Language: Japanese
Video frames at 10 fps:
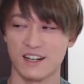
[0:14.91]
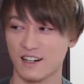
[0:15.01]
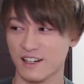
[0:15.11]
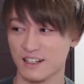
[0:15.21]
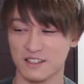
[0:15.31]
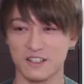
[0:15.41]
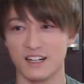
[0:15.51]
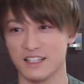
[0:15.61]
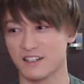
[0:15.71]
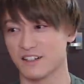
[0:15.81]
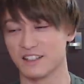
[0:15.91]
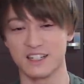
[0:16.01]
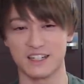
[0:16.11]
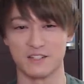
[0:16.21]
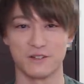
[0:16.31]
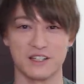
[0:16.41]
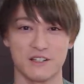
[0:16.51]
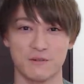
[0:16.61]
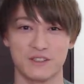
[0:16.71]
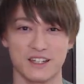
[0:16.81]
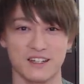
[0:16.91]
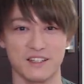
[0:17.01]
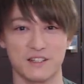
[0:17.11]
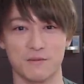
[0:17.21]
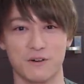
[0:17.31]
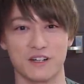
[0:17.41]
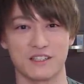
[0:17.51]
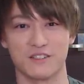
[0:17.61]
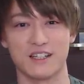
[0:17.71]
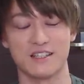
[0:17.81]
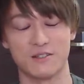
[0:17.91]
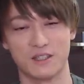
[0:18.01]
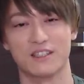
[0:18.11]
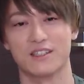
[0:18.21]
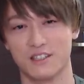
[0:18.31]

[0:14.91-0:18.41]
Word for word: 開発会社からなんか言われても訴えられてもおかしくないですよねって